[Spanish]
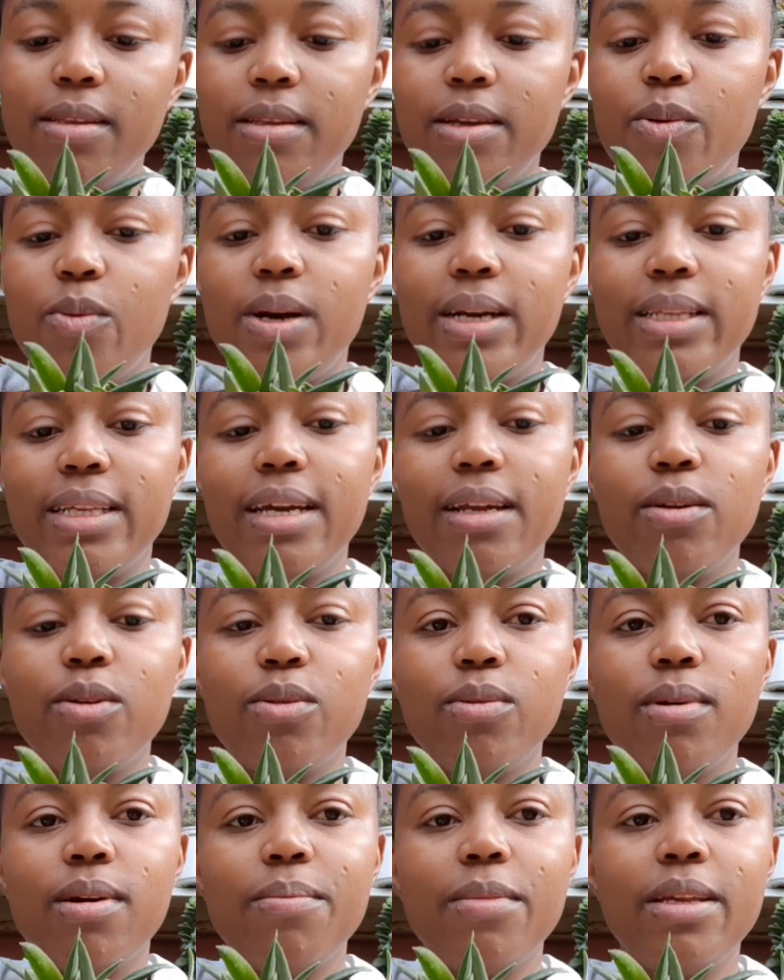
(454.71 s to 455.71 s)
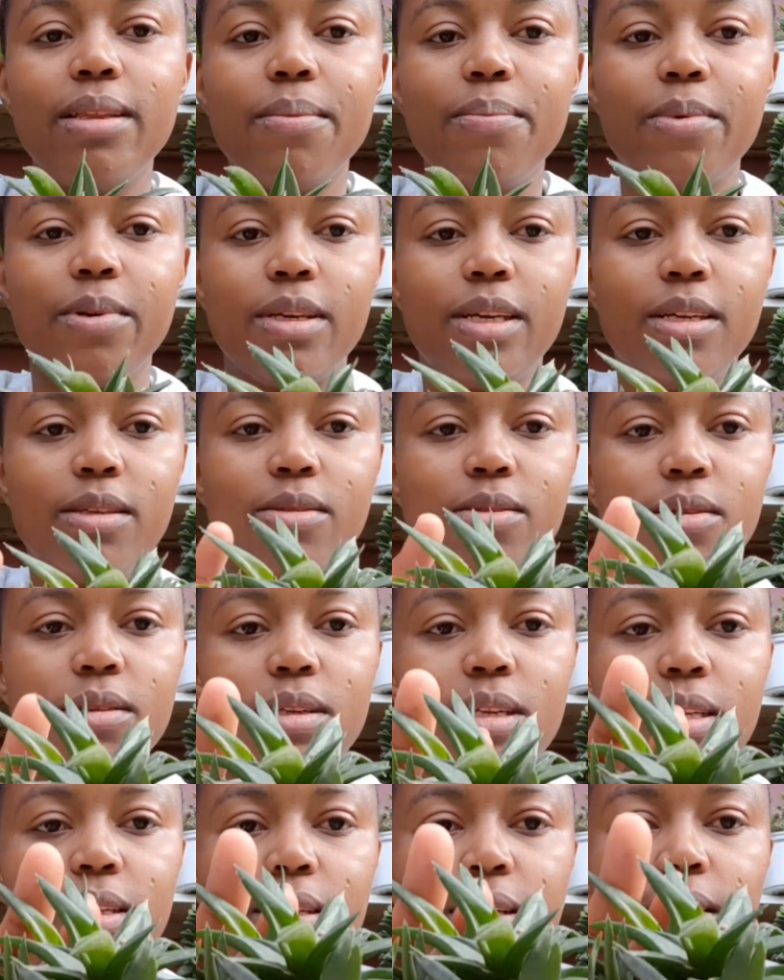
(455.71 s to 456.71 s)
de guardarlo nuevamente porque esto
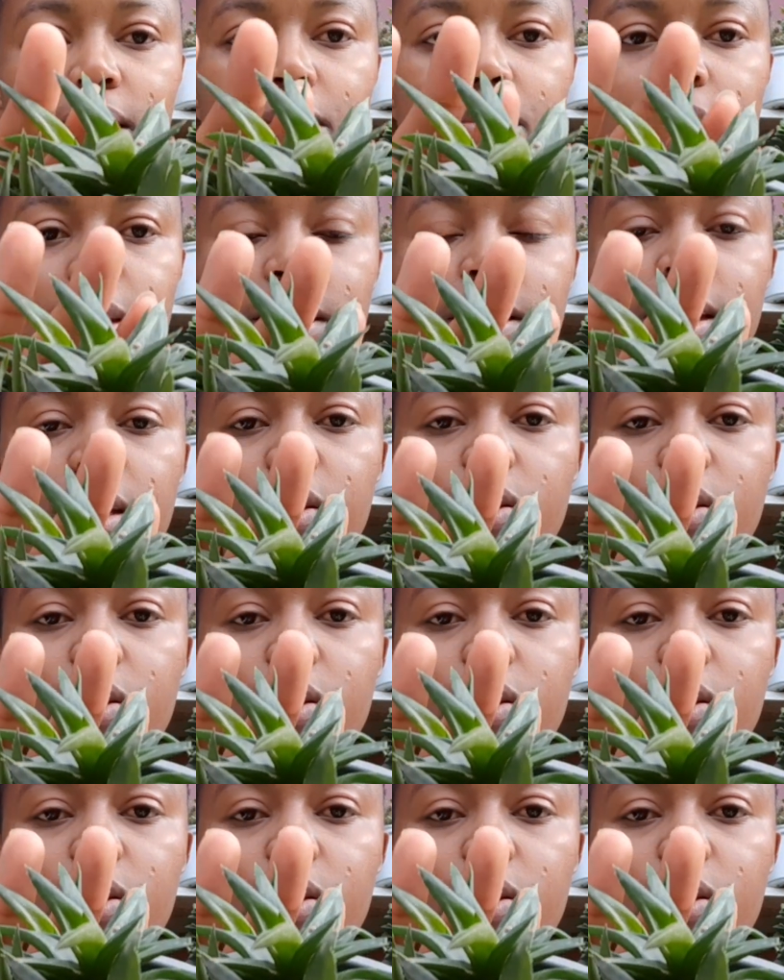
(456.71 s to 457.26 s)
literalmente